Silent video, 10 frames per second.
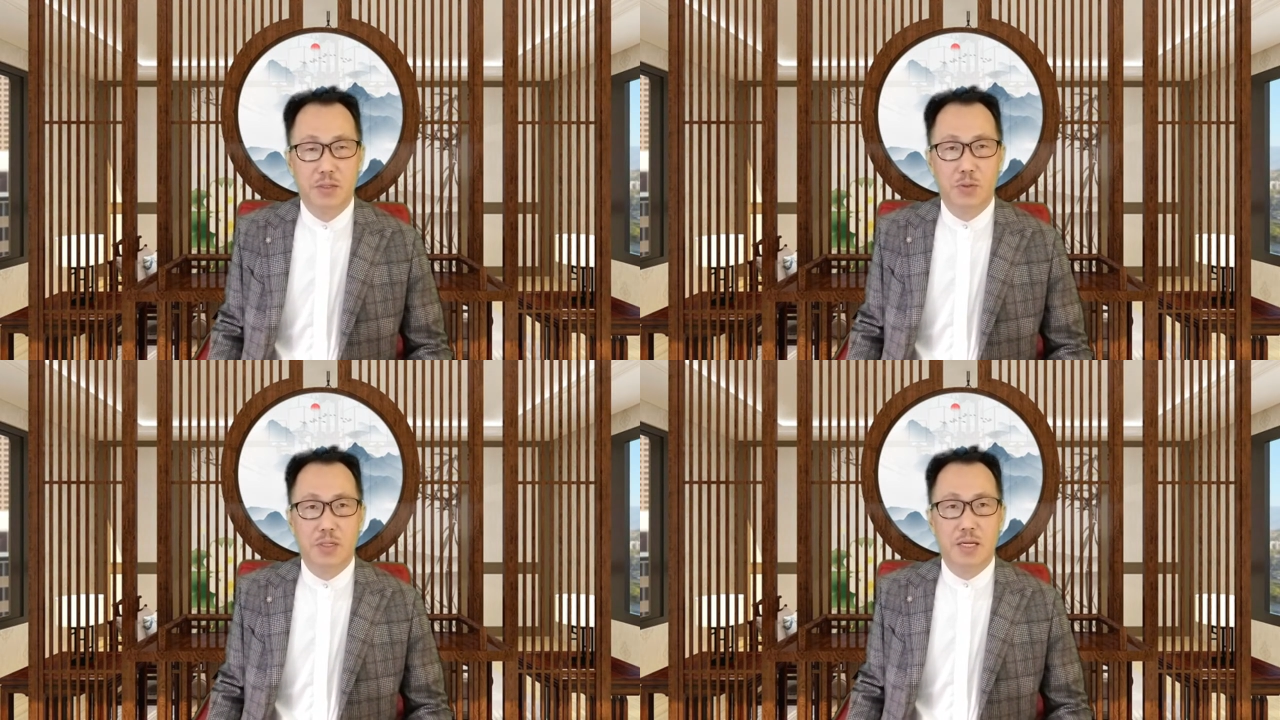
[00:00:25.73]

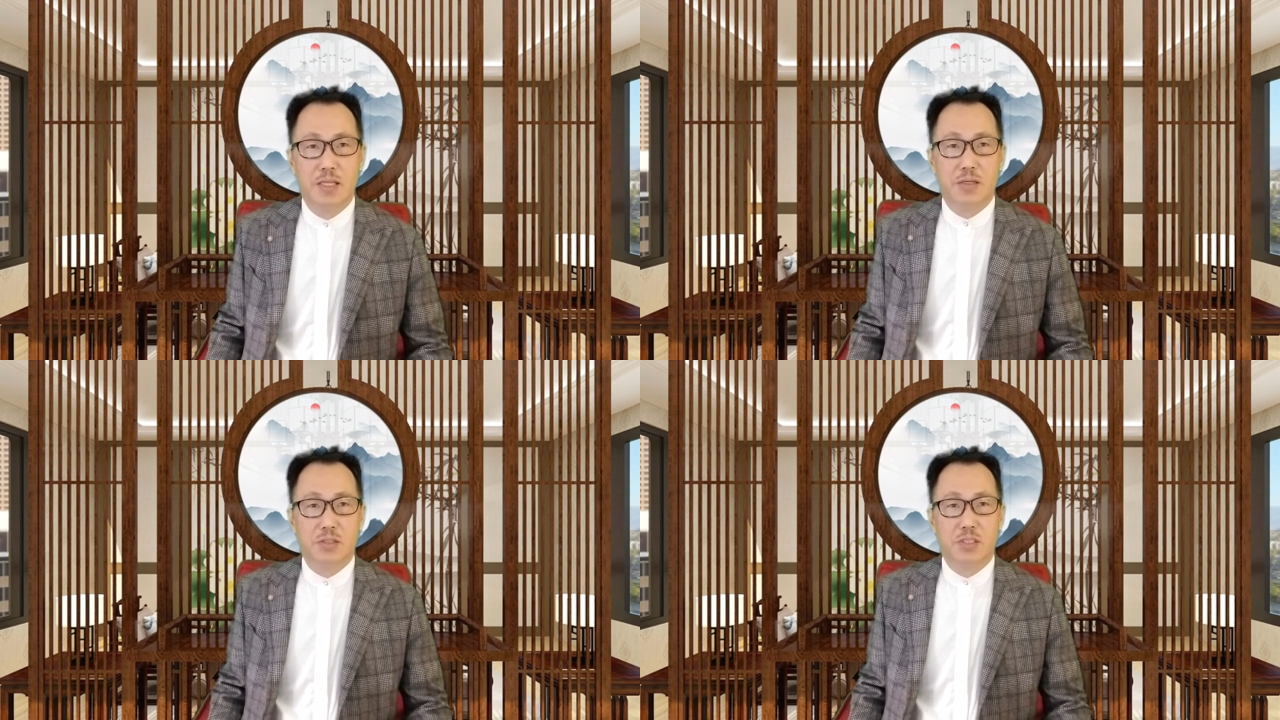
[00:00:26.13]
欢迎来
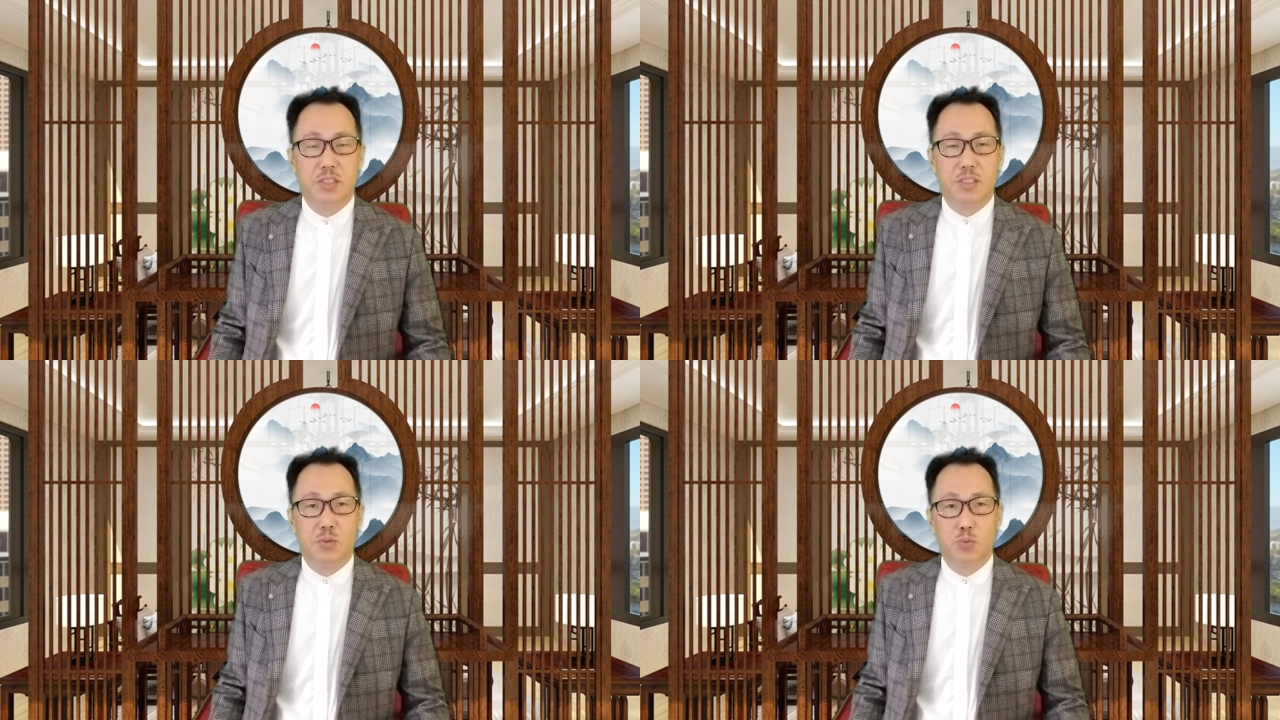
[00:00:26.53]
到见
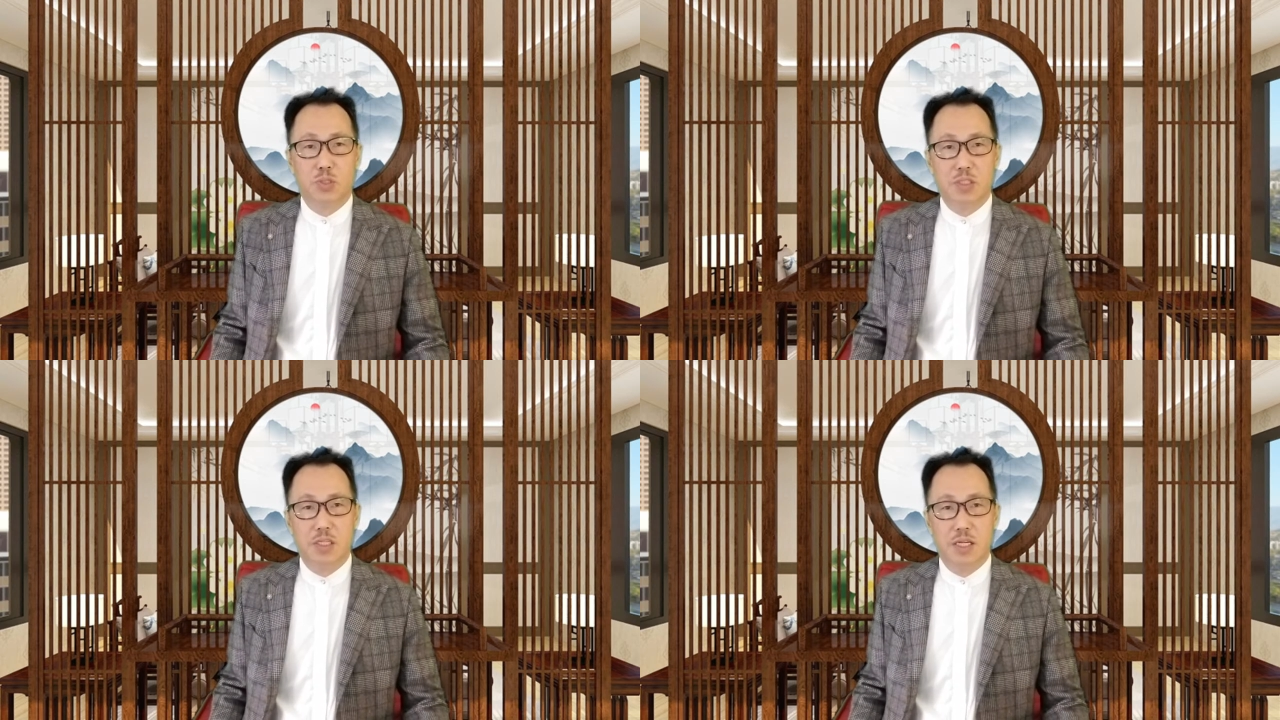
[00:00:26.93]
证无
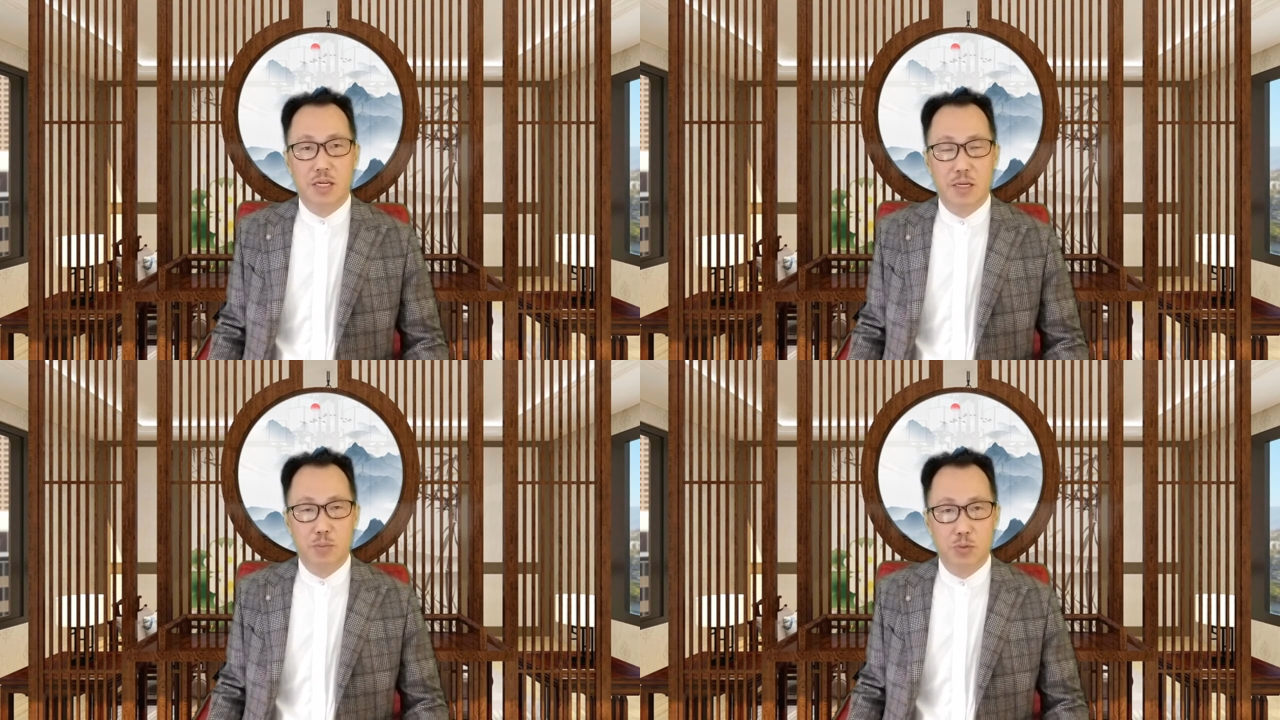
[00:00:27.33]
形力
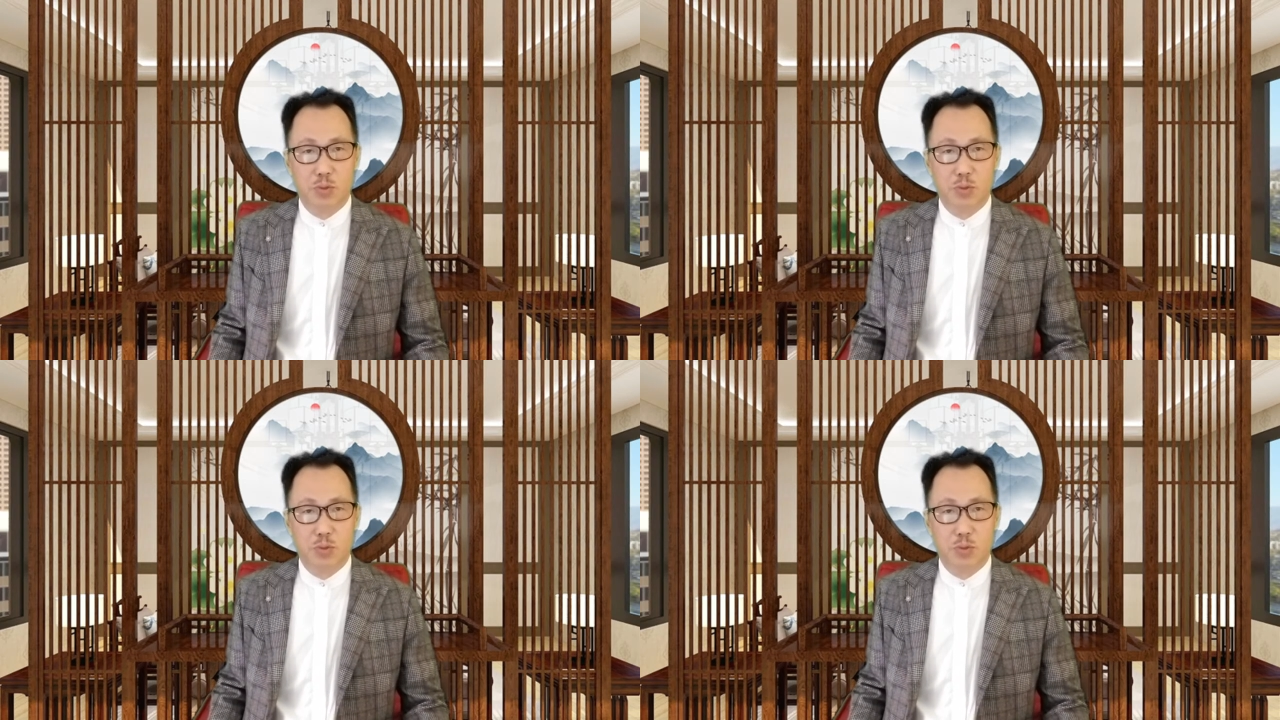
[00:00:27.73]
量栏目组